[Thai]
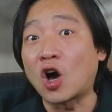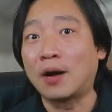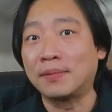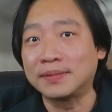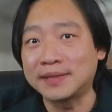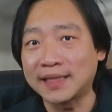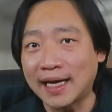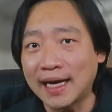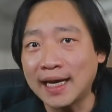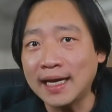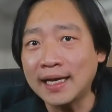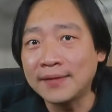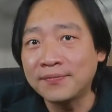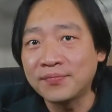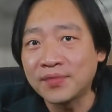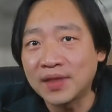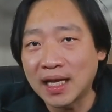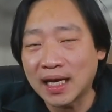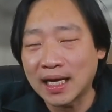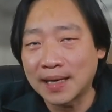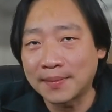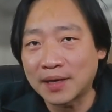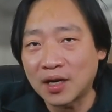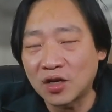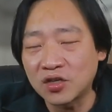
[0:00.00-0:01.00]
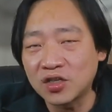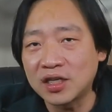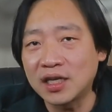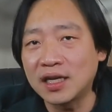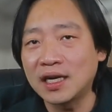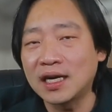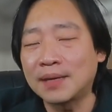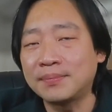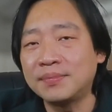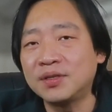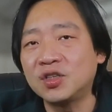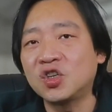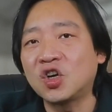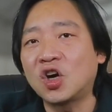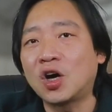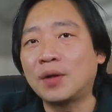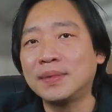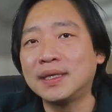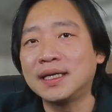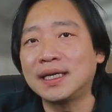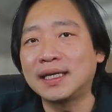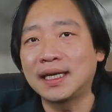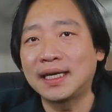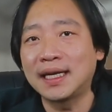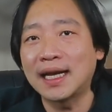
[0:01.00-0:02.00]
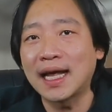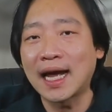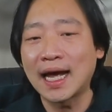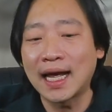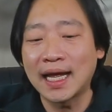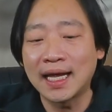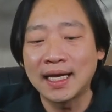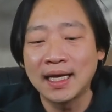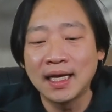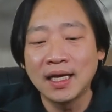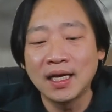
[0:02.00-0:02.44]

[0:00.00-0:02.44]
กอบซะนะครับ เขาจะได้รับผิดชอบเรื่องนั้นได้